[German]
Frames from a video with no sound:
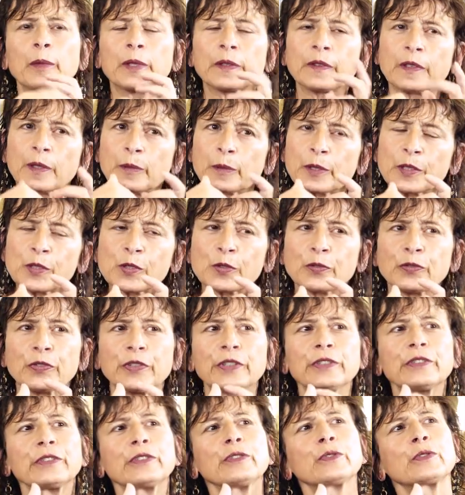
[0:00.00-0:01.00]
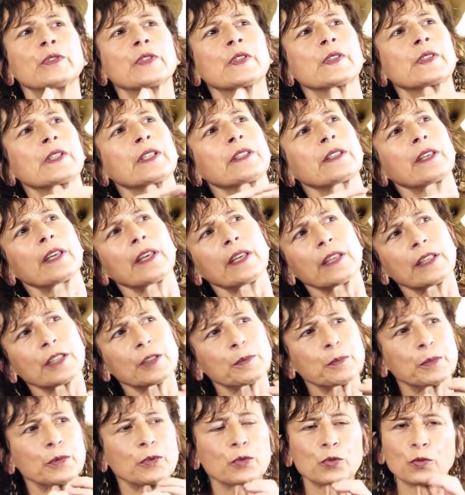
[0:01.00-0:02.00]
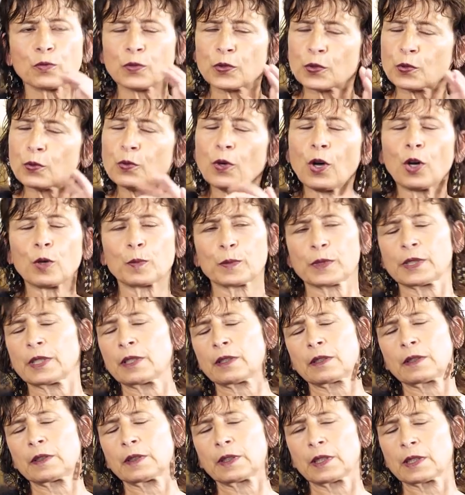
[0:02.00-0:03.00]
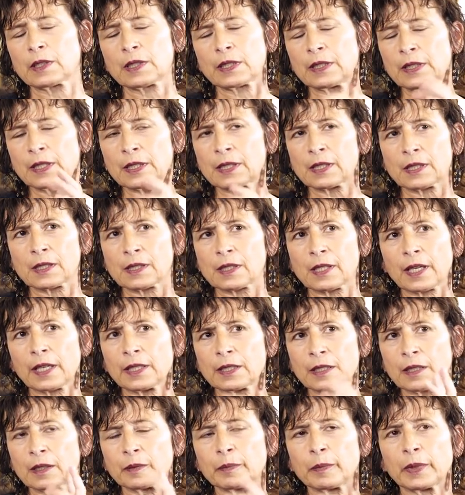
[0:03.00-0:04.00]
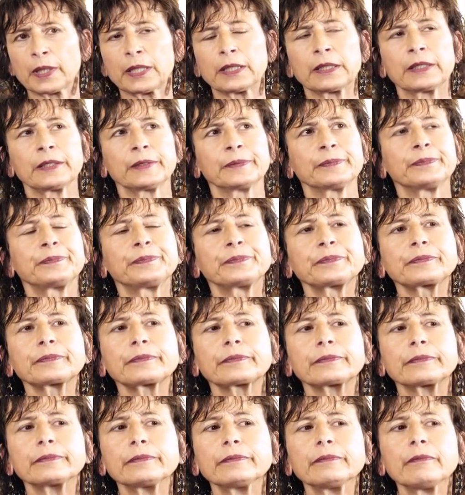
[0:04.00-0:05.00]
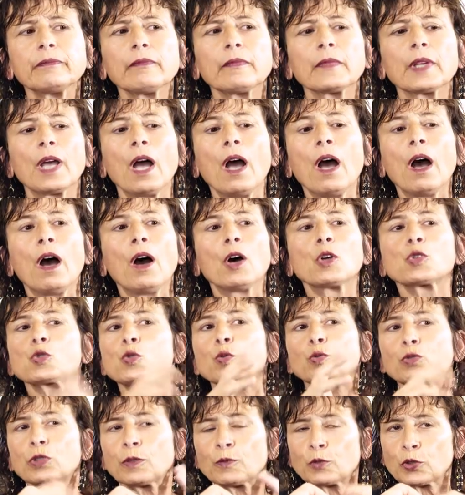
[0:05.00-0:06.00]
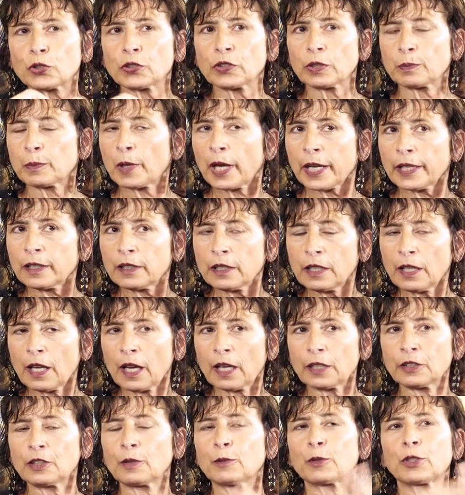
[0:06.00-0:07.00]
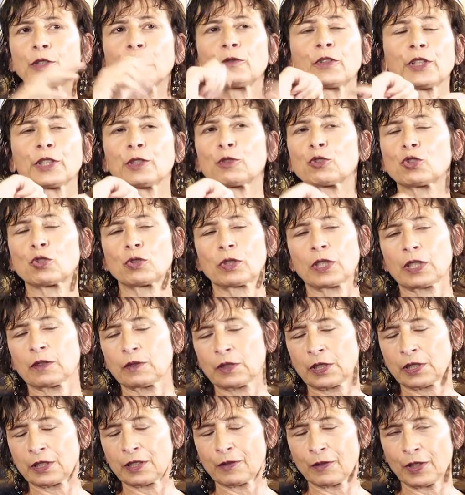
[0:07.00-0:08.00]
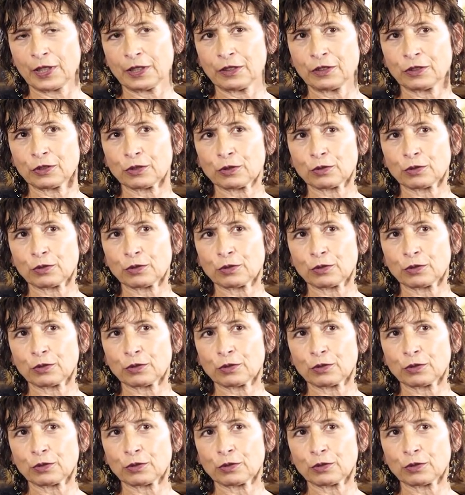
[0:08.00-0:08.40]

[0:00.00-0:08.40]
einen Termin zu finden. Und dann sage ich, ey, ich bin sowieso hauptsächlich jetzt in letzter Zeit in Berlin. So, und dann wurde ich dann mal eingeladen, aber dann war ja auch schon gleich wieder die Wende.